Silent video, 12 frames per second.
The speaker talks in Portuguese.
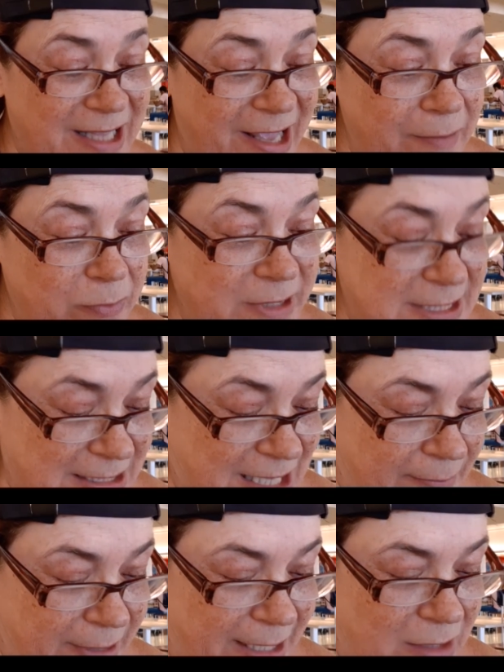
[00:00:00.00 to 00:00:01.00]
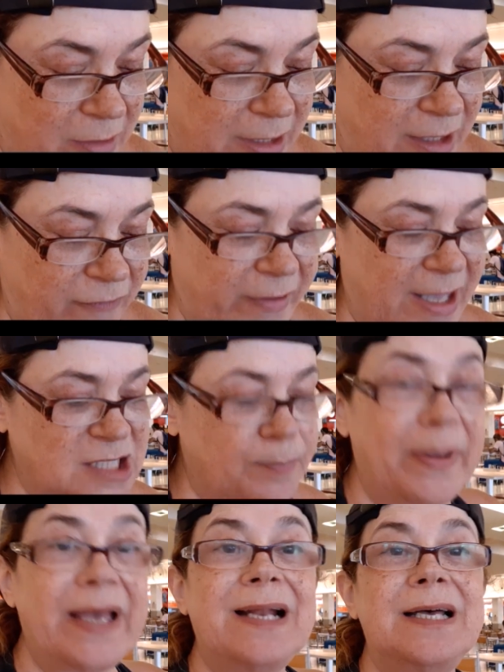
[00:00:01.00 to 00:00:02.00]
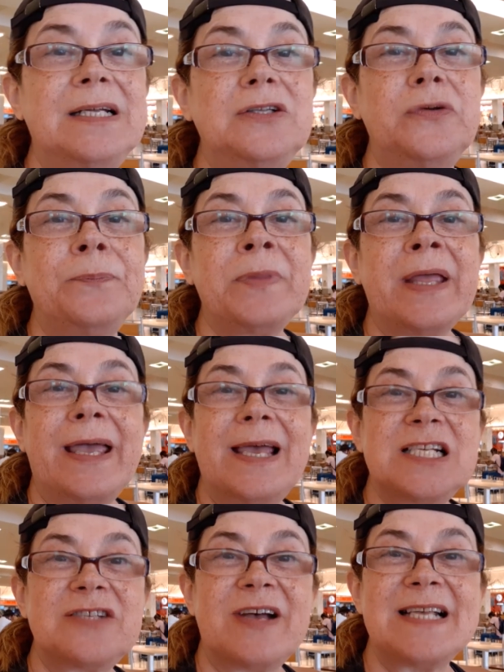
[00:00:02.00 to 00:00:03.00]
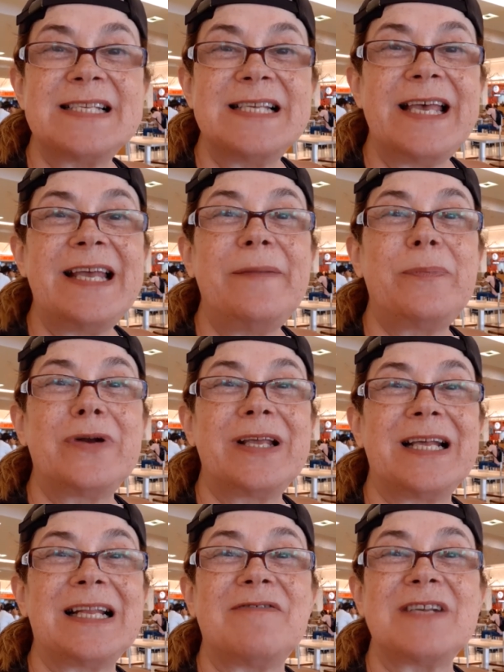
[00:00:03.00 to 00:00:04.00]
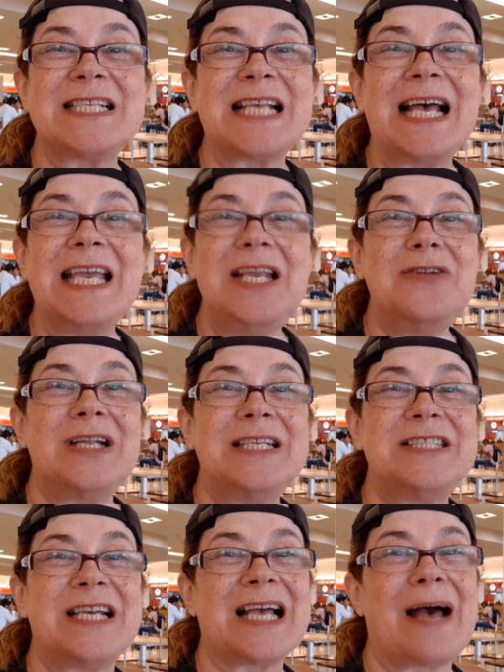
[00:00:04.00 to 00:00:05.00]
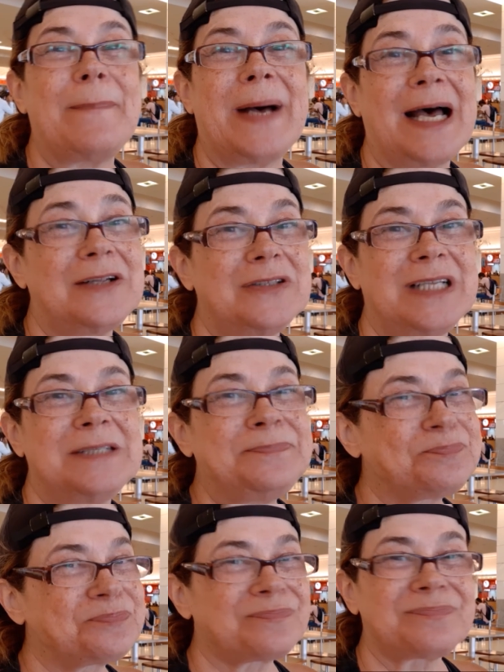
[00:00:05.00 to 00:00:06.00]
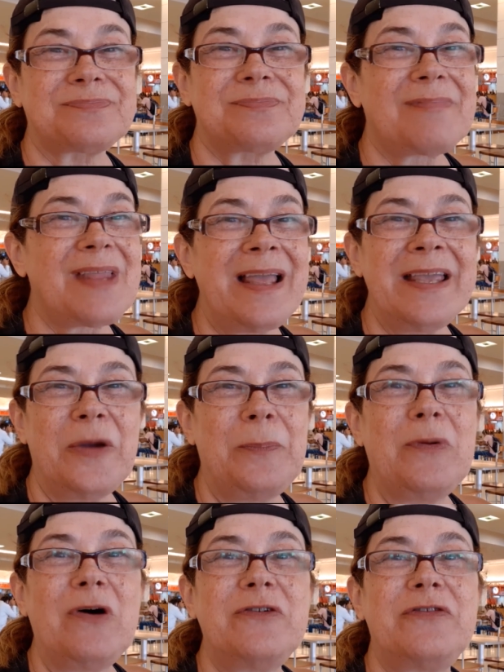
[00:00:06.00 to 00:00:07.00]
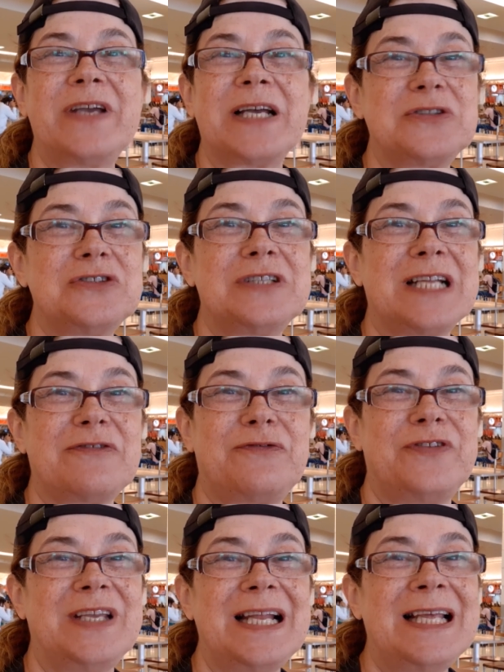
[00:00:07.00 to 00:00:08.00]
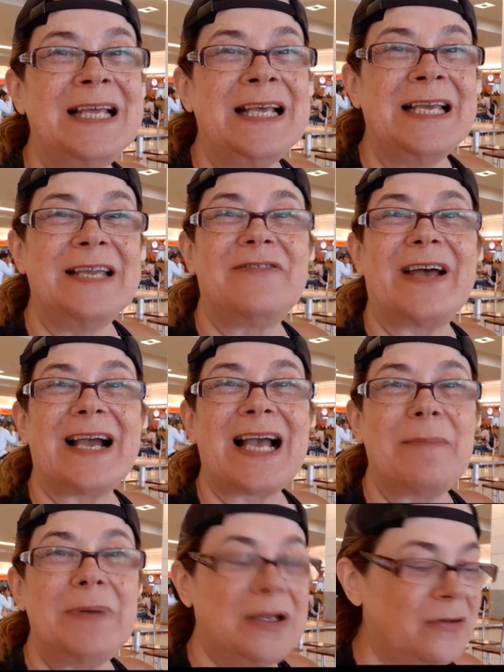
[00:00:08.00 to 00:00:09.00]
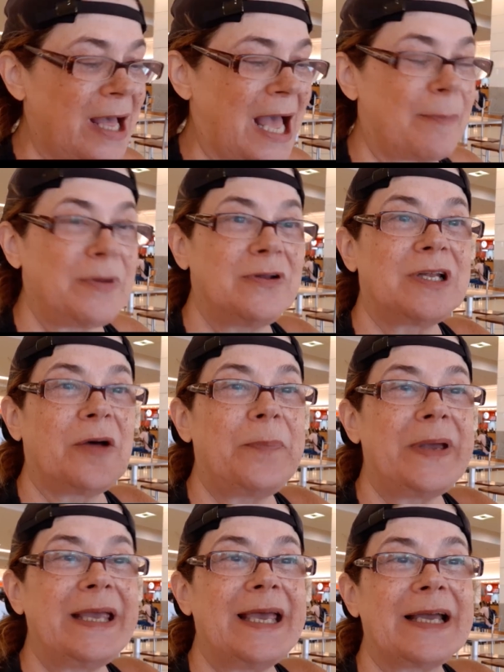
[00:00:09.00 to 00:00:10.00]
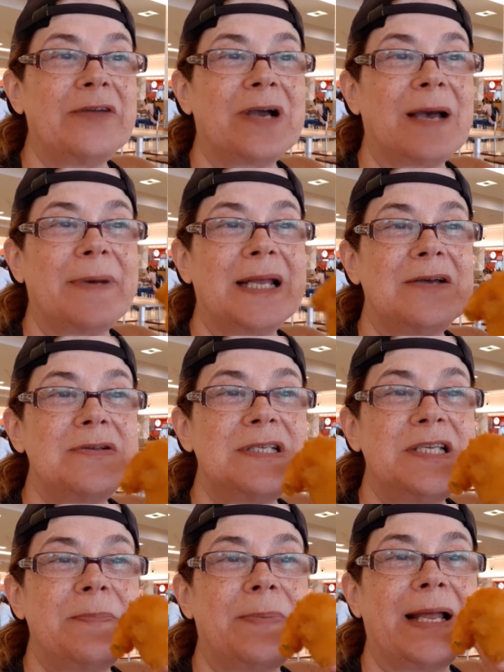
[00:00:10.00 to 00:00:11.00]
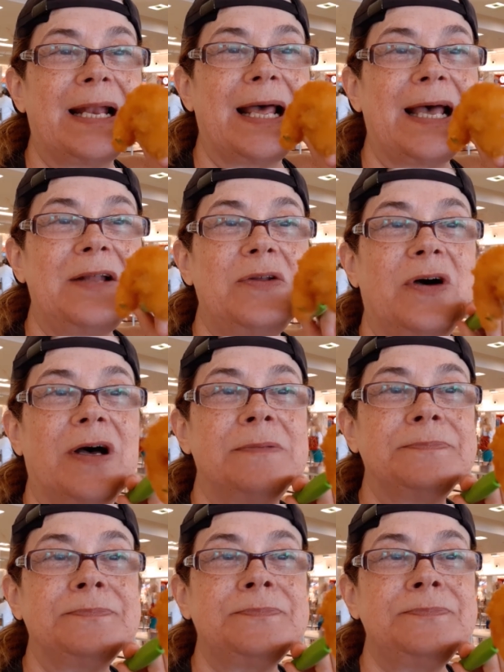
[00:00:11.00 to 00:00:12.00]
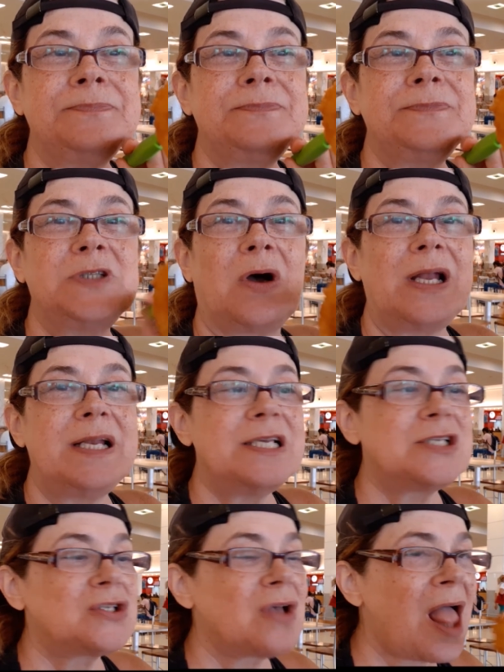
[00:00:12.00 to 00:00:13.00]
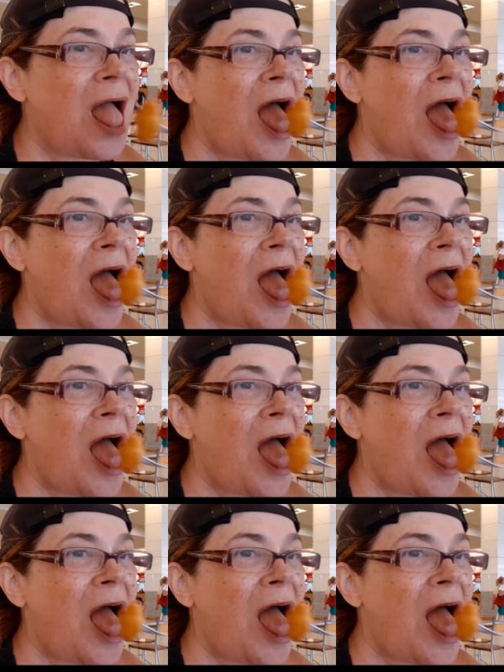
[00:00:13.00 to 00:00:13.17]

tempo desse camarão, que eu fiquei esperando eles fazerem, porque tava saindo ali, tinha acabado, né? e o povo fica tudo na fila e vai acabando rápido. Então peguei aqui um camarãozinho empanado, ó. Hum, olha isso.